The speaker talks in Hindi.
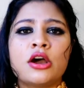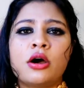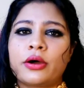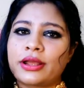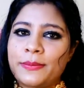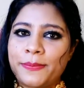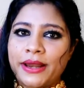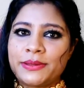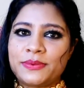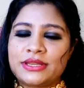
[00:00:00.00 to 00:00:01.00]
और कम
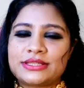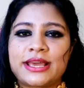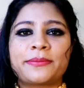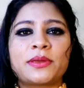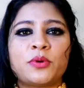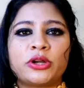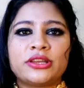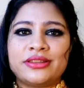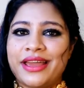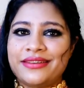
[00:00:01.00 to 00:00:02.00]
पानी पीने से आपकी बॉडी
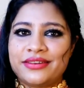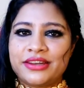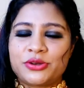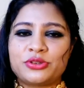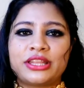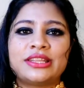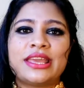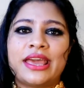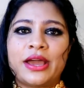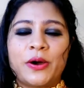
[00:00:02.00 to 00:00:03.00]
डिहाइड्रेटेड हो जाती
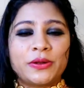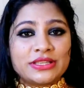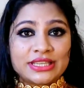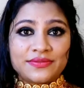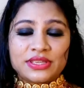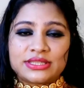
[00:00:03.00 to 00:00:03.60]
है और इसकी वजह